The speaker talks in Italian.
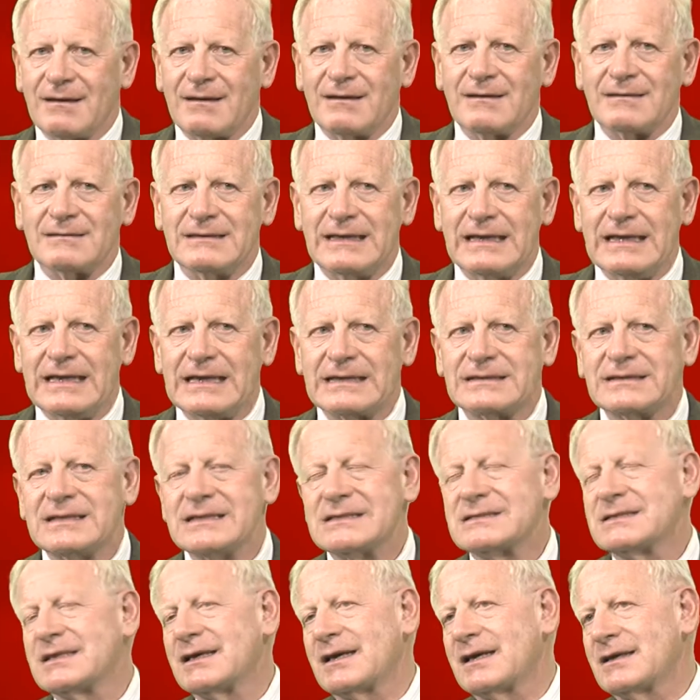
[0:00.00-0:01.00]
degli
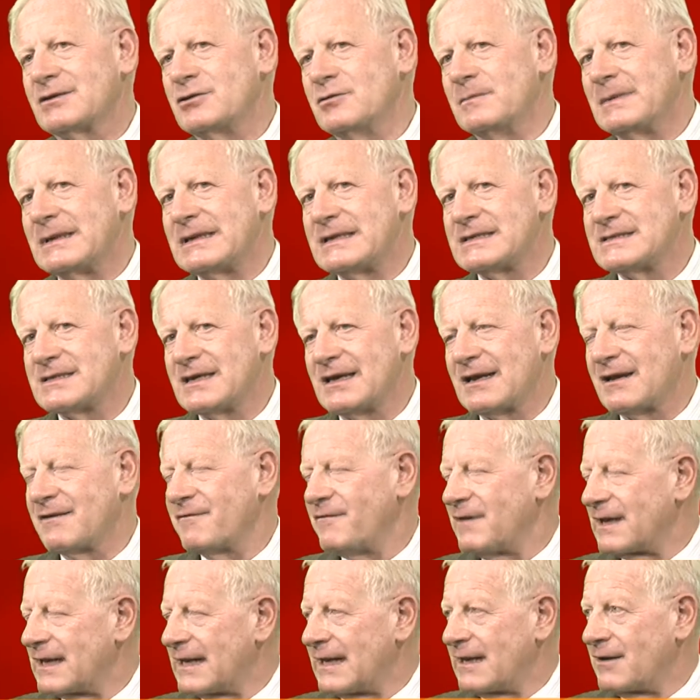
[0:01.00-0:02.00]
artisti che domani sera
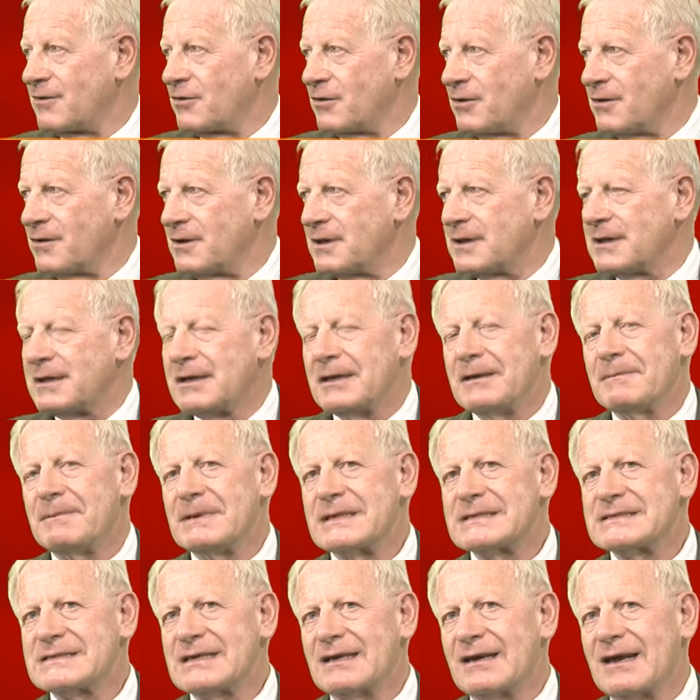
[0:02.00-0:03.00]
faranno
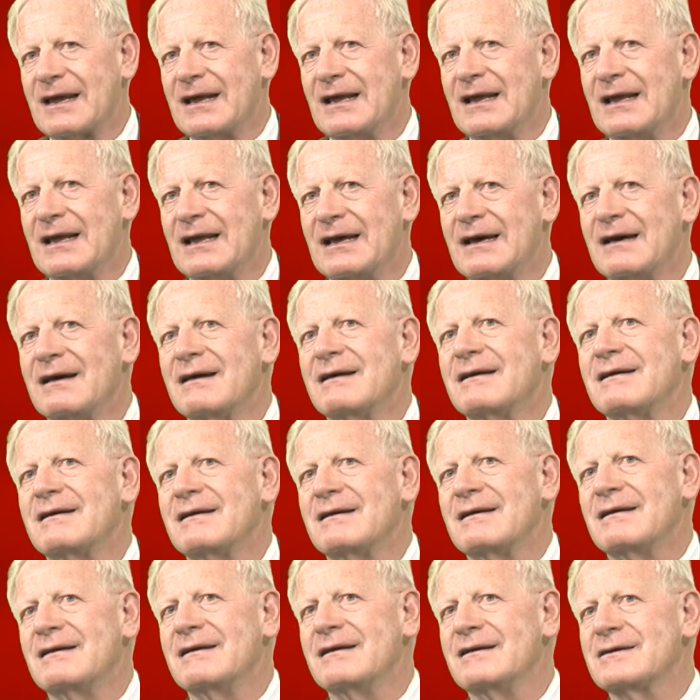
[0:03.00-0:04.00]
passerella
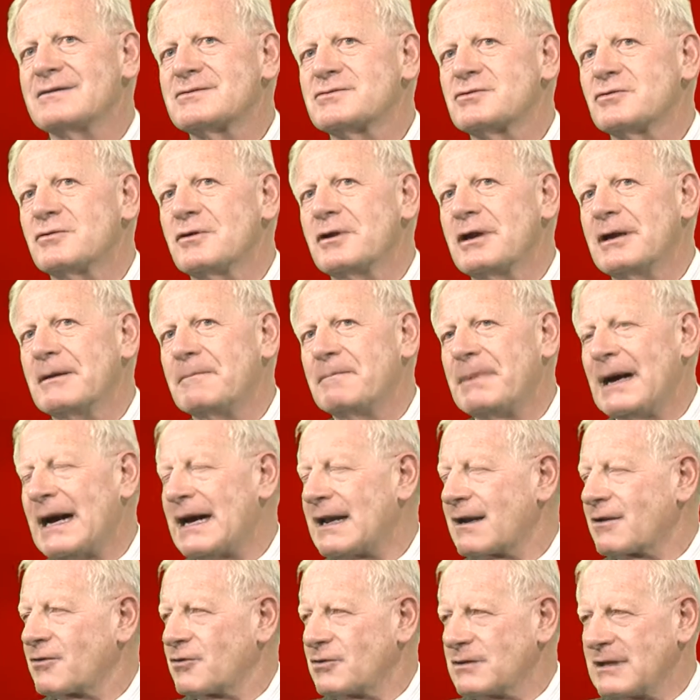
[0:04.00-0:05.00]
eh, sul
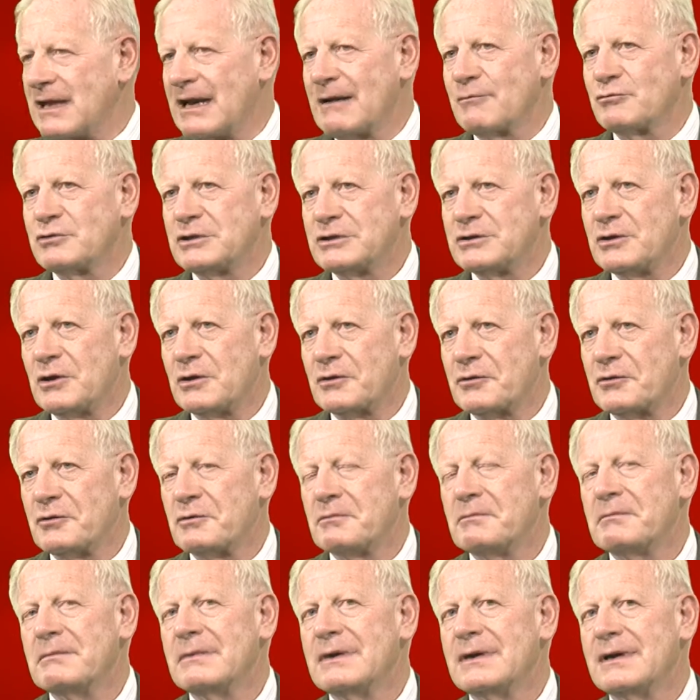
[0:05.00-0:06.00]
palco
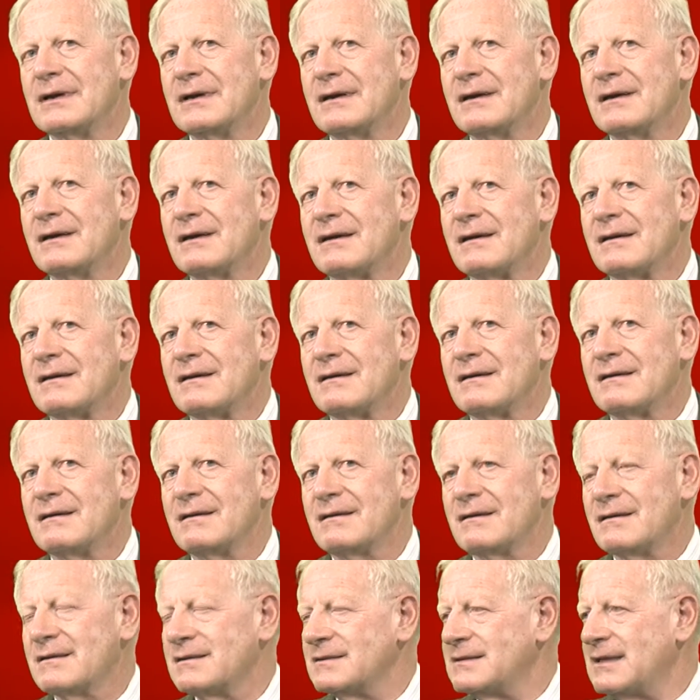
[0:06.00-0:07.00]
dell'auditorium eh,
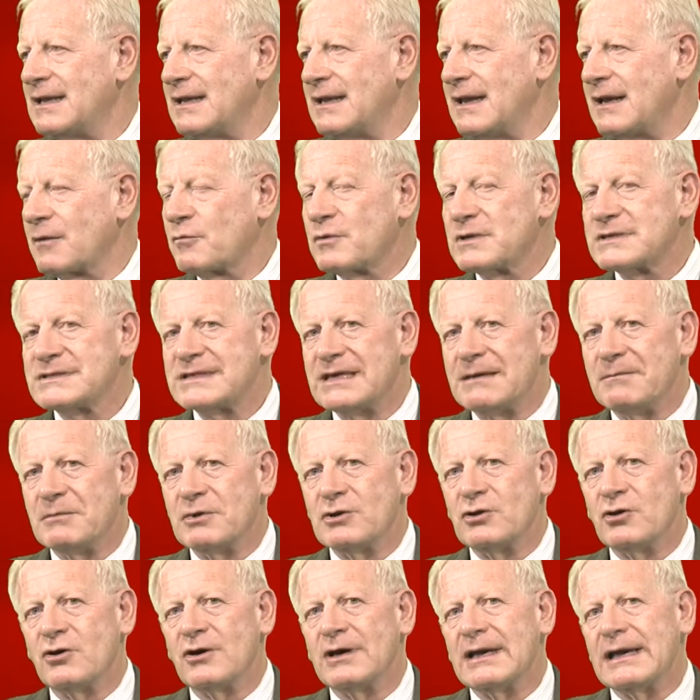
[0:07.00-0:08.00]
eh della
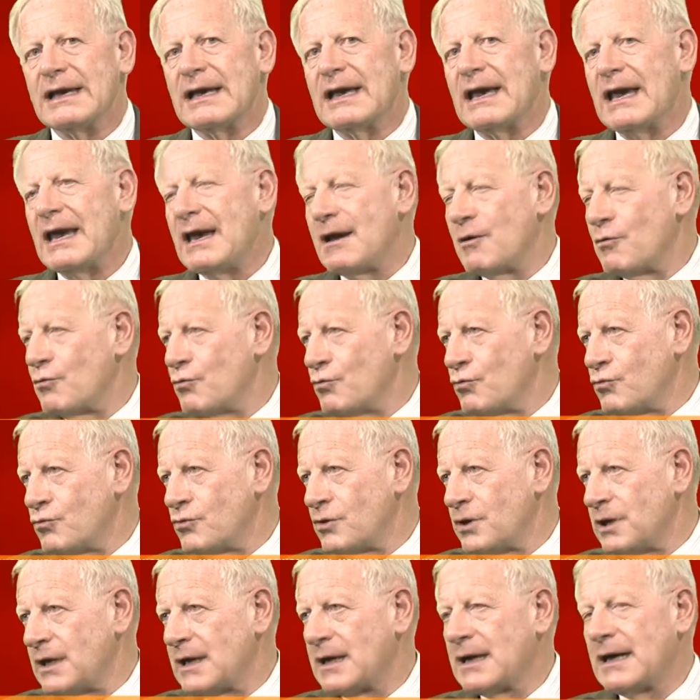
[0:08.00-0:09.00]
Quasimodo è
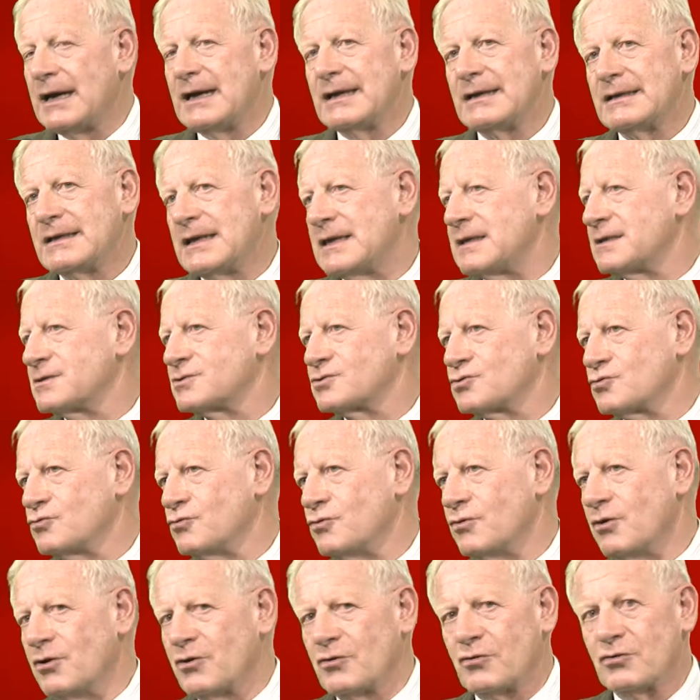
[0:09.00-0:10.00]
unica nel
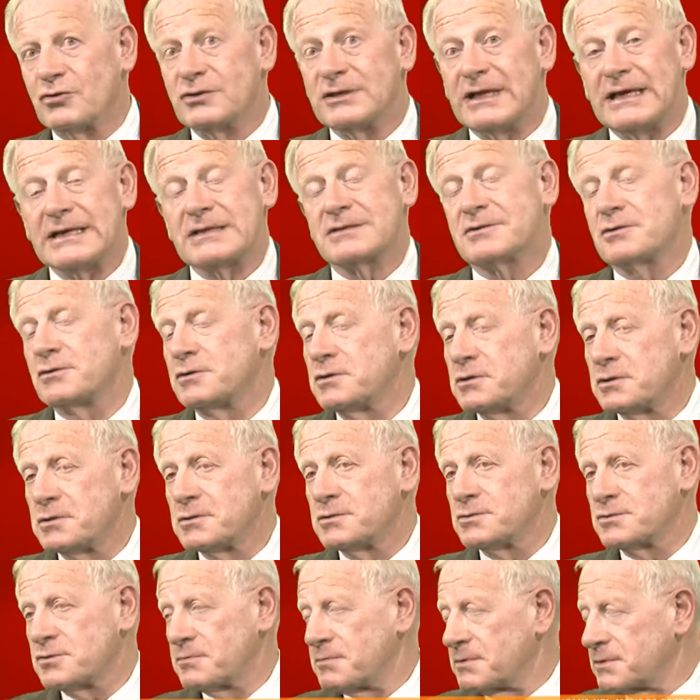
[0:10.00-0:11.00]
suo contesto,
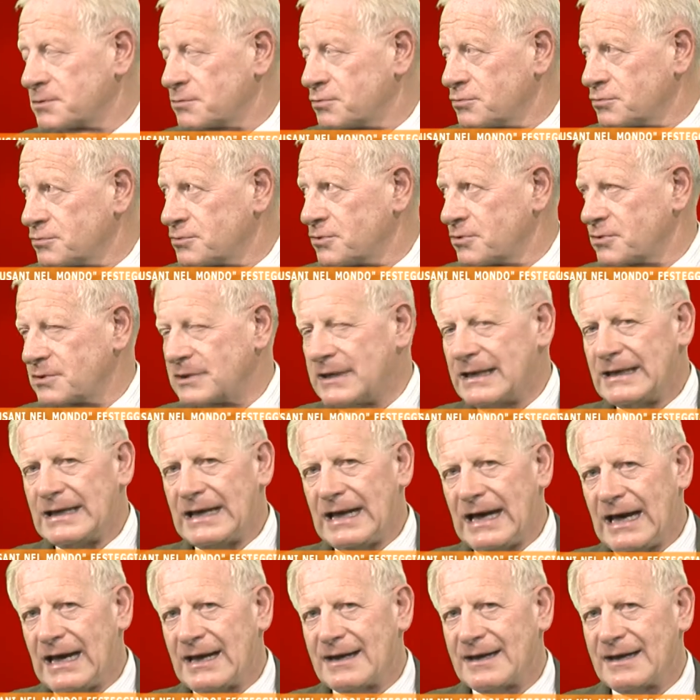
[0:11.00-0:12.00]
soprattutto
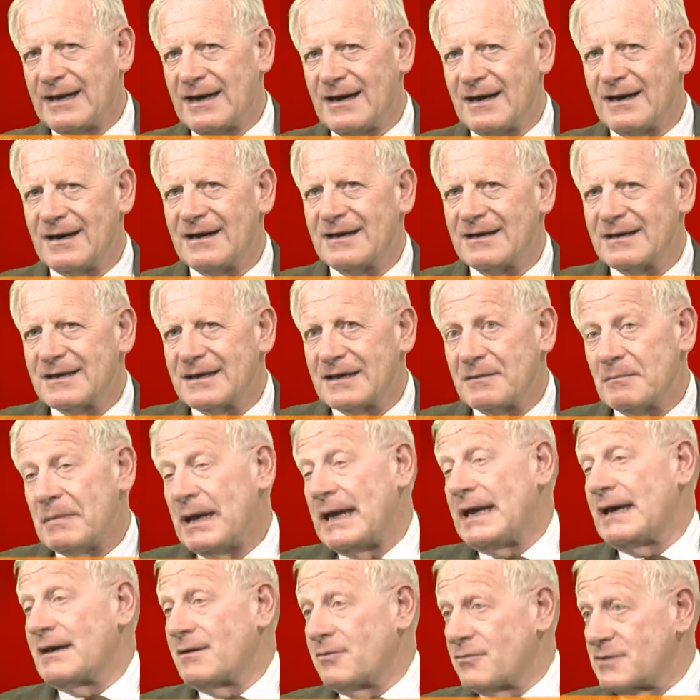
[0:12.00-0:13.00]
nell'area
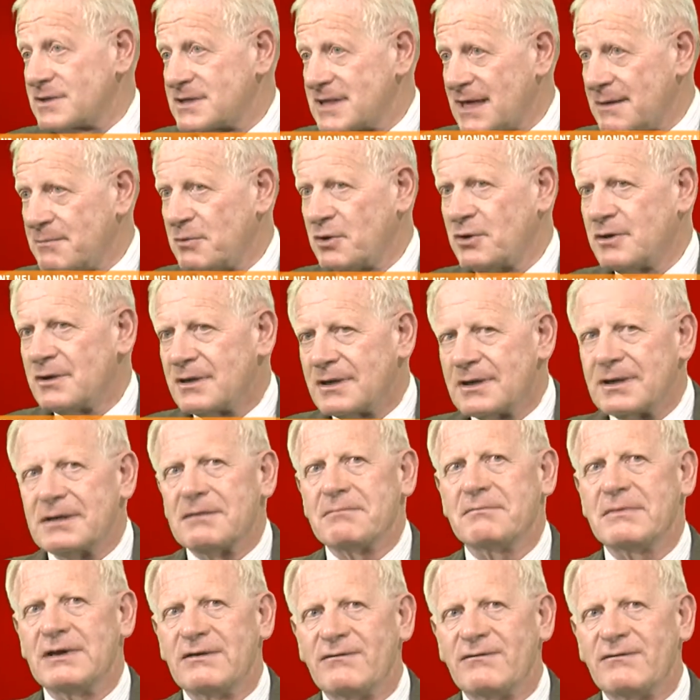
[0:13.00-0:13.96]
Ibea. Noi siamo ben